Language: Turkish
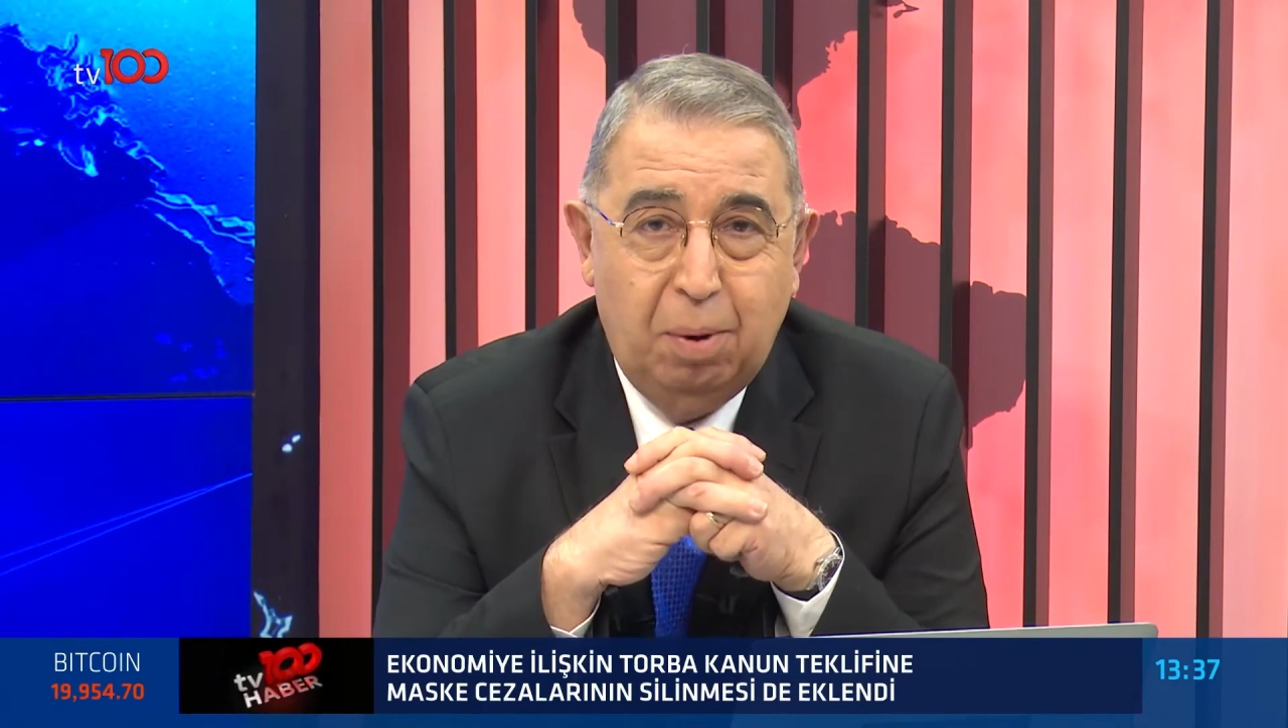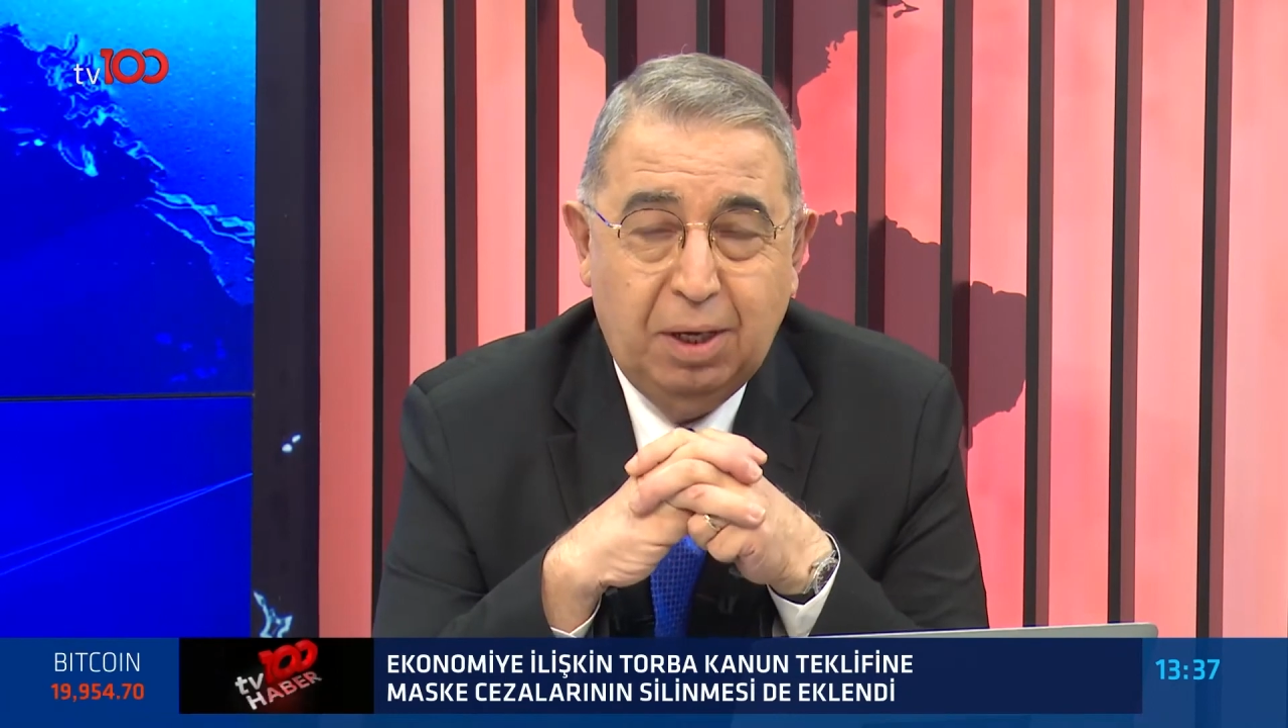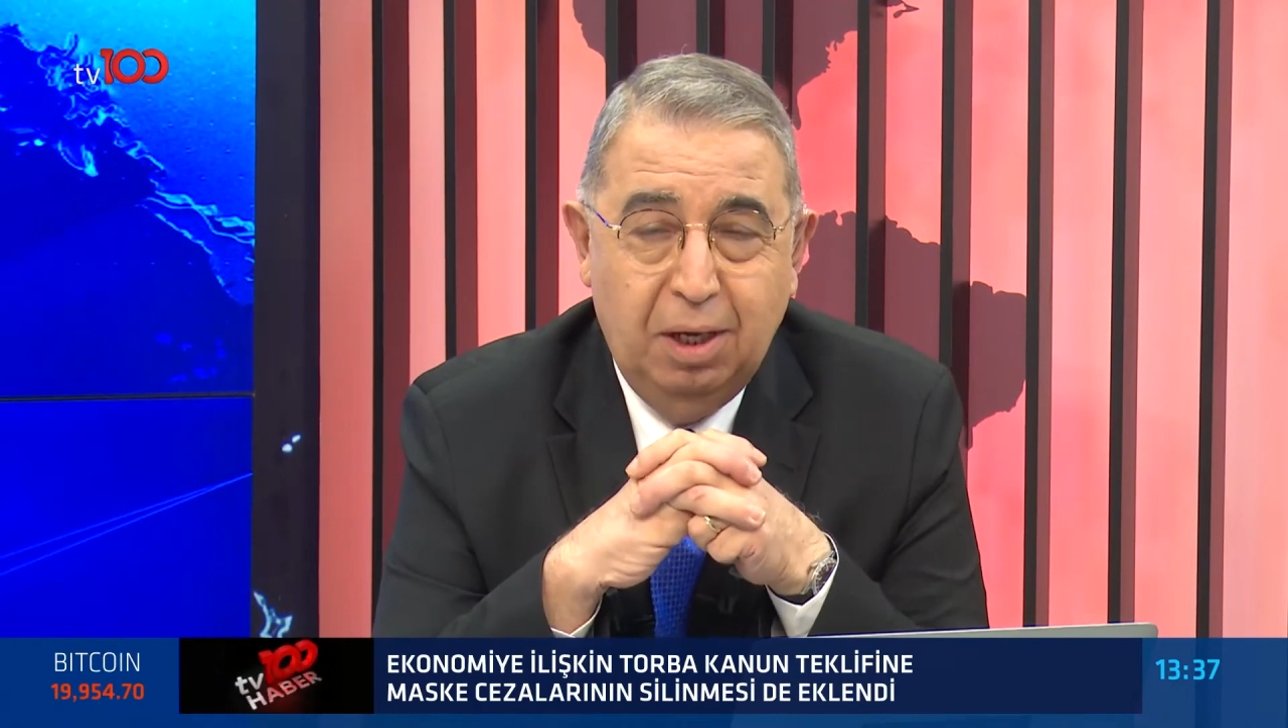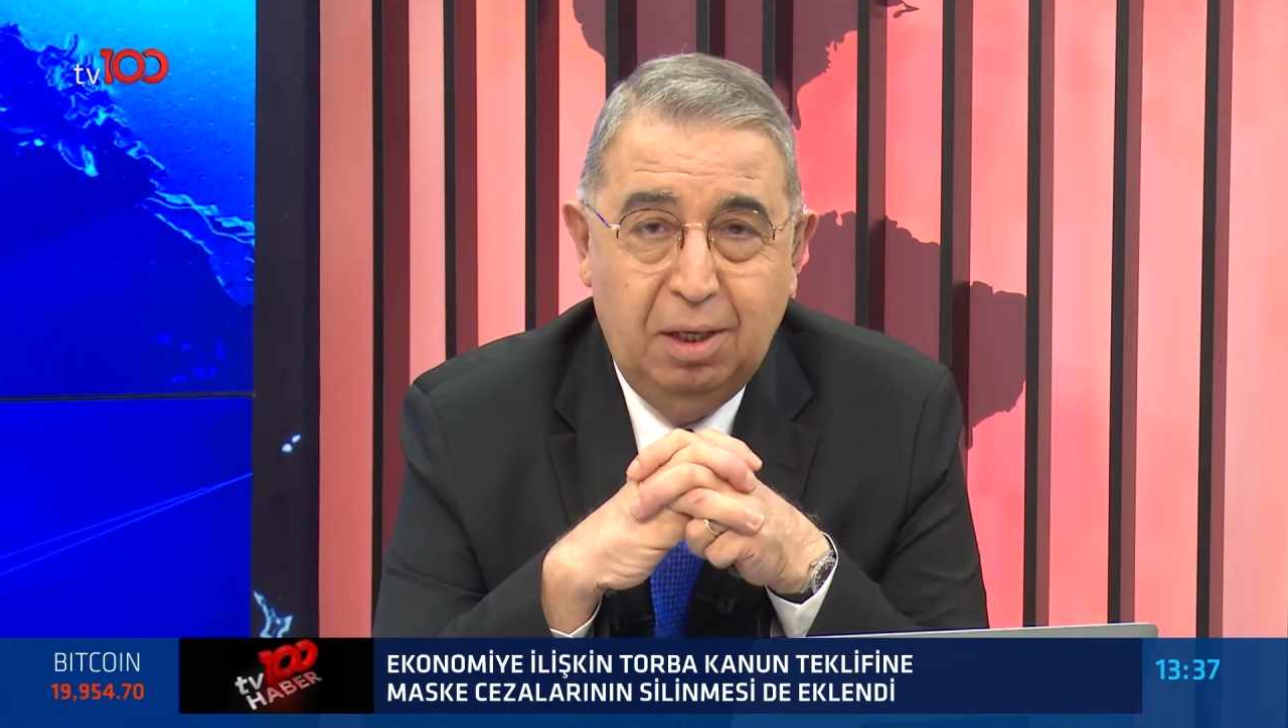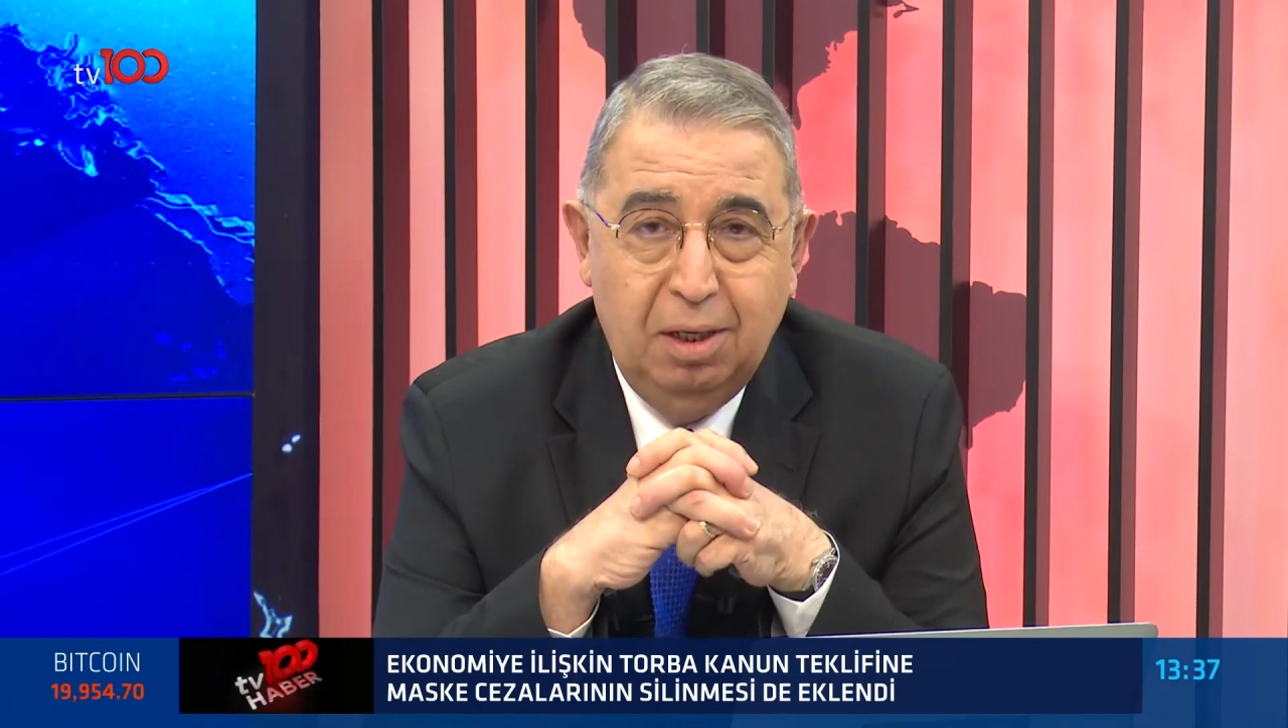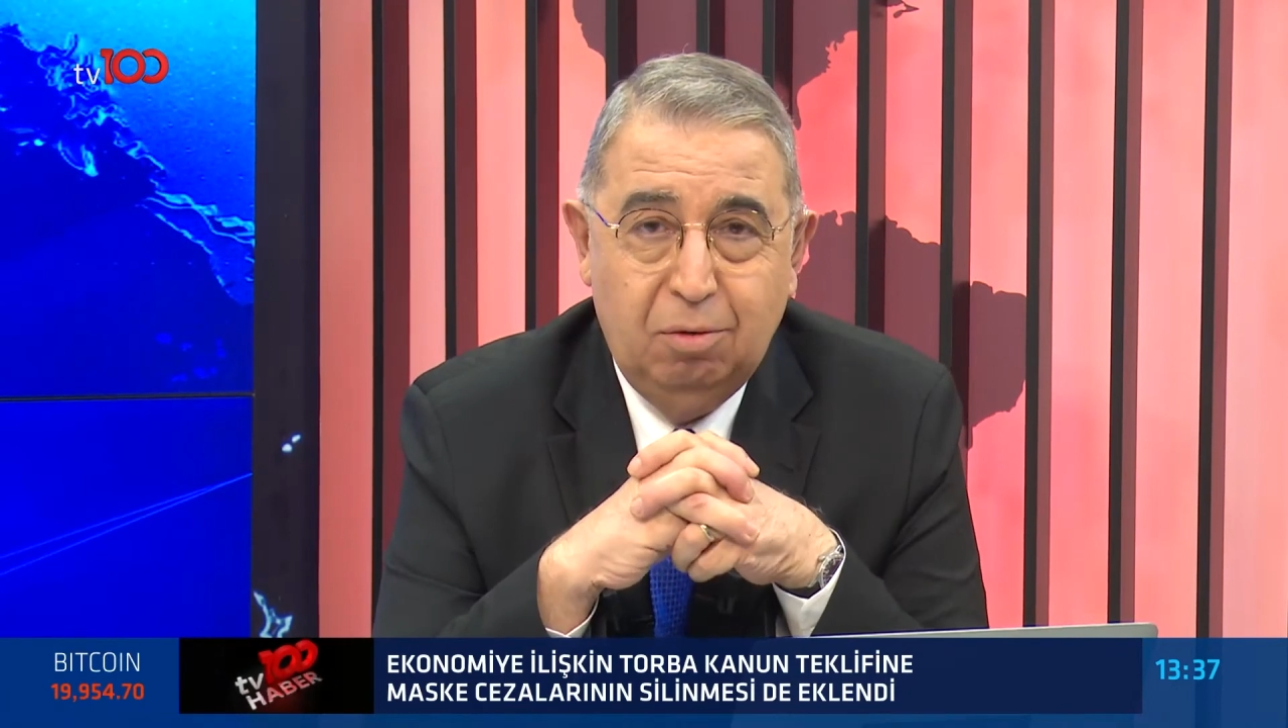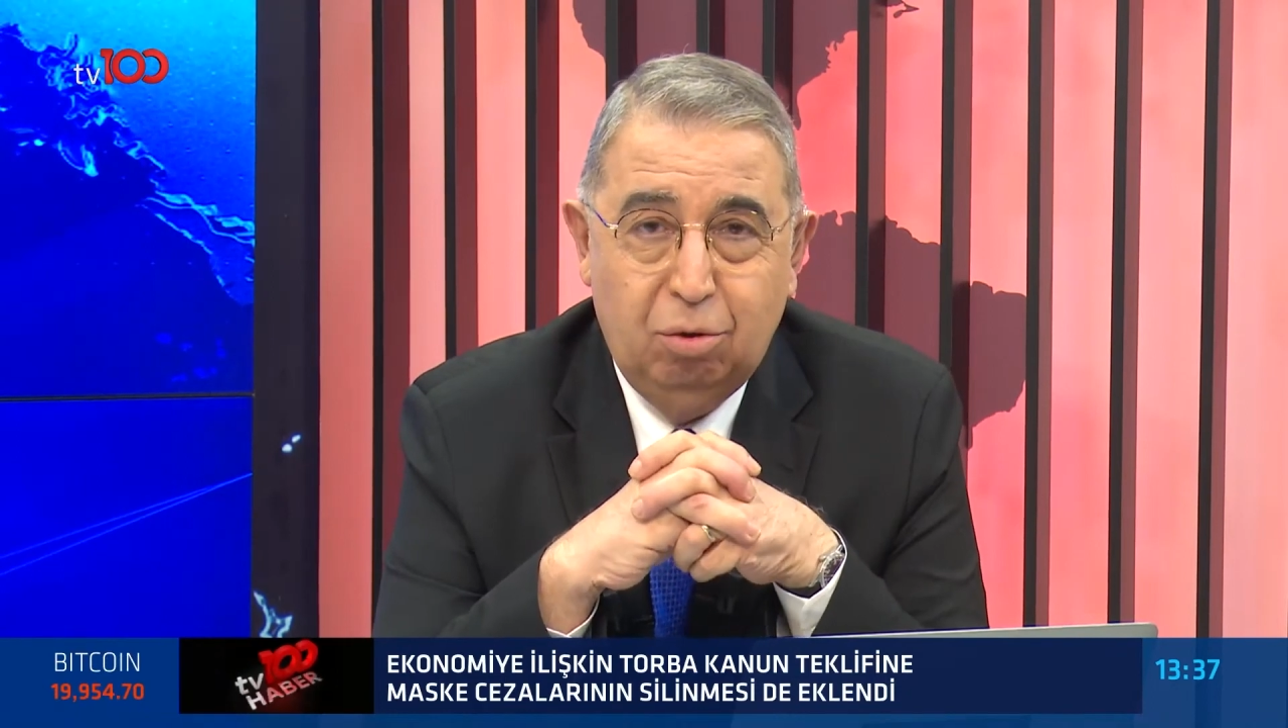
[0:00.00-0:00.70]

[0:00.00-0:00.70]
paketi